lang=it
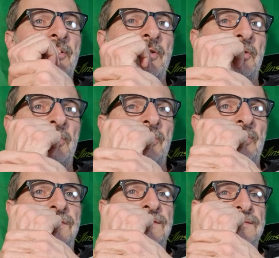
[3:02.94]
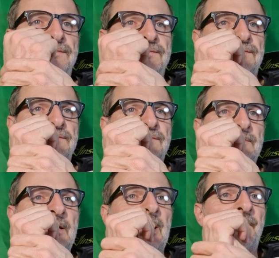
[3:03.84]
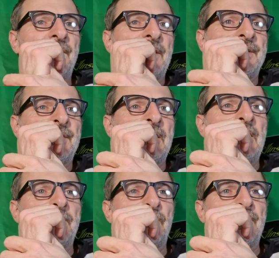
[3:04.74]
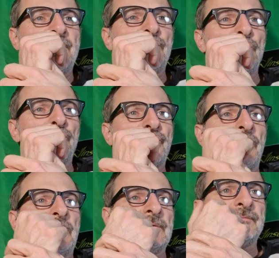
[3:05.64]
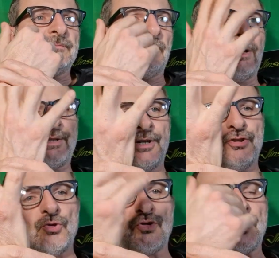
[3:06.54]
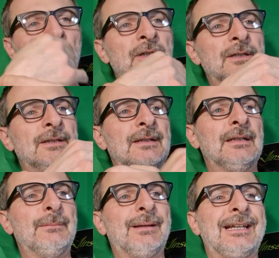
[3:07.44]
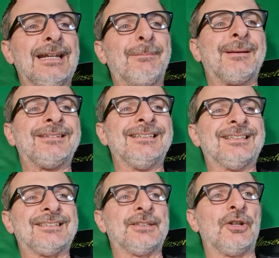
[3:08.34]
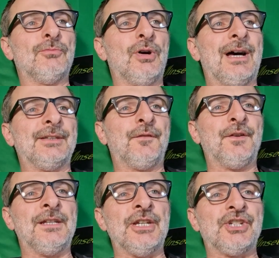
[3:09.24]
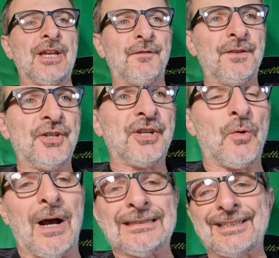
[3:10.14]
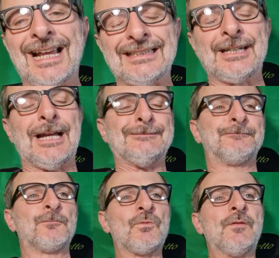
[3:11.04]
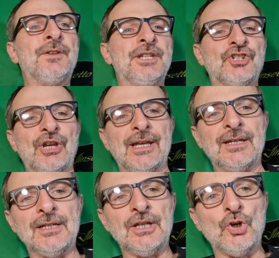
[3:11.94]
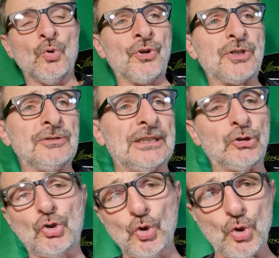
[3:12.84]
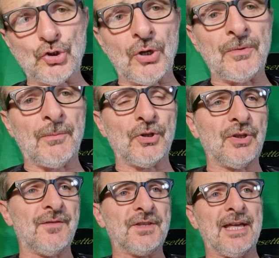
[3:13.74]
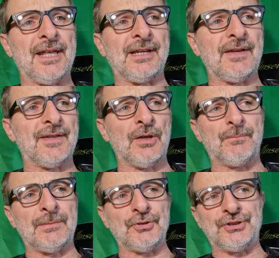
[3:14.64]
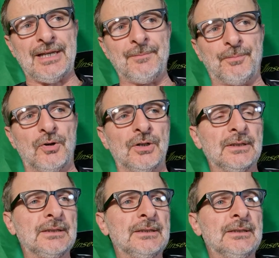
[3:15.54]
non... che alla fine sì, può essere giusto può essere giusto perché la partita è stata roboante. Finisce, finisce qua, 3-3, finisce. Un risultato giusto a mio modo di vedere, che vede un primo tempo